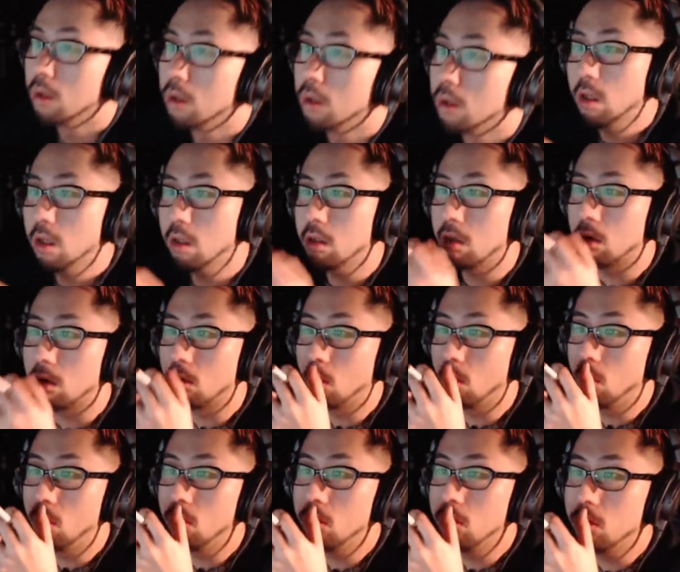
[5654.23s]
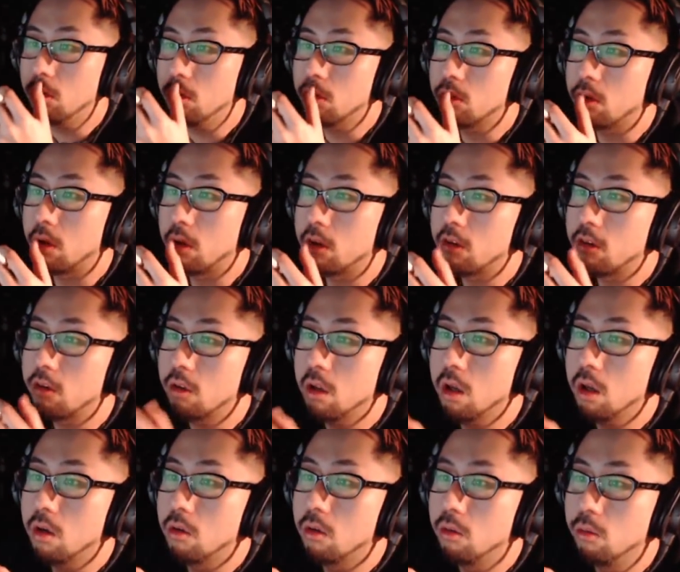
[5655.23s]
なんかこういうのはすげ
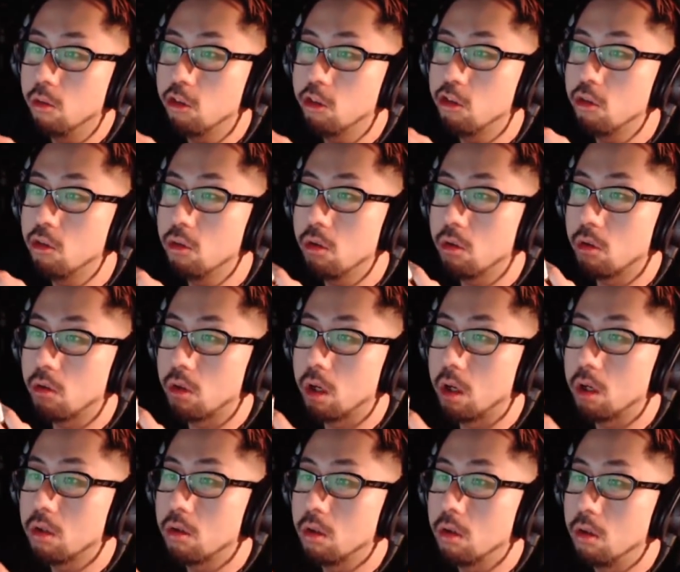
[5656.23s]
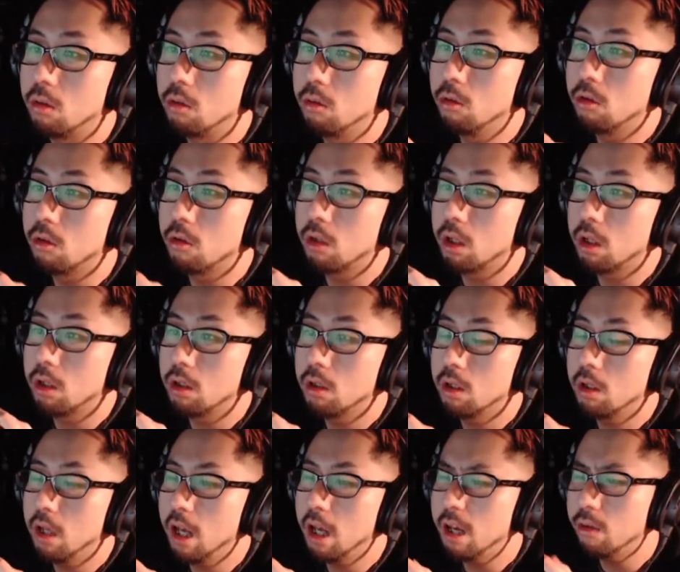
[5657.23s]
え面白いよなとか思うよ
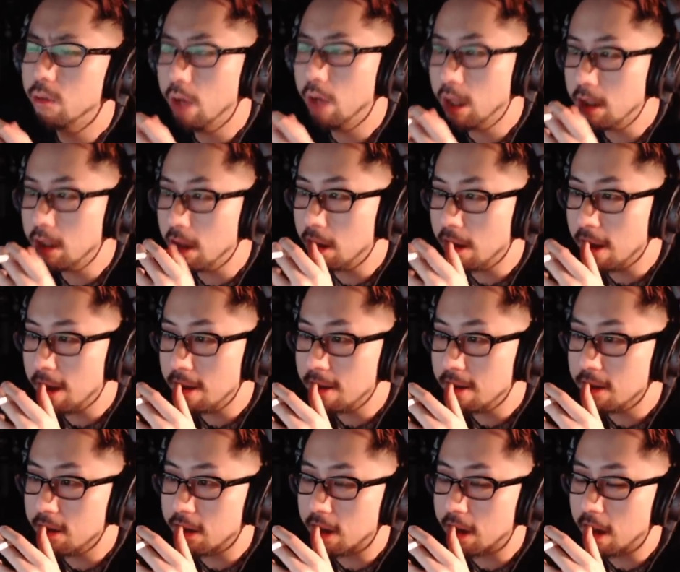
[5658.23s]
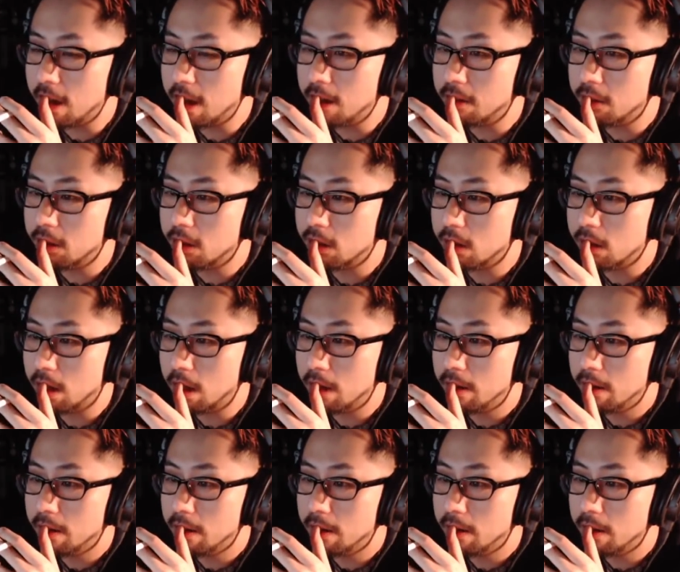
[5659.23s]
ね。え、フラクタル係数じゃないかもしれない。